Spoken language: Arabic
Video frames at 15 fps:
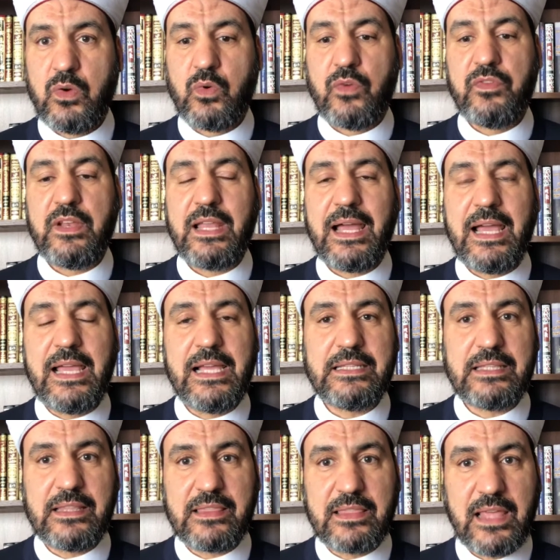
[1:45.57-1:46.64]
وفي الآية
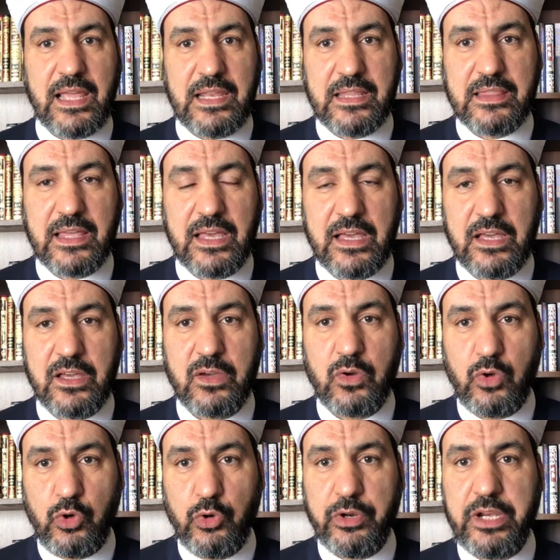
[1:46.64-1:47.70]
الثالثة
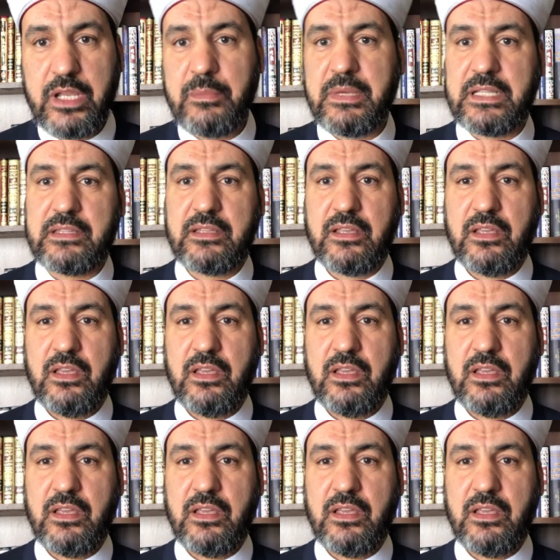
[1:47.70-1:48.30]
حرمت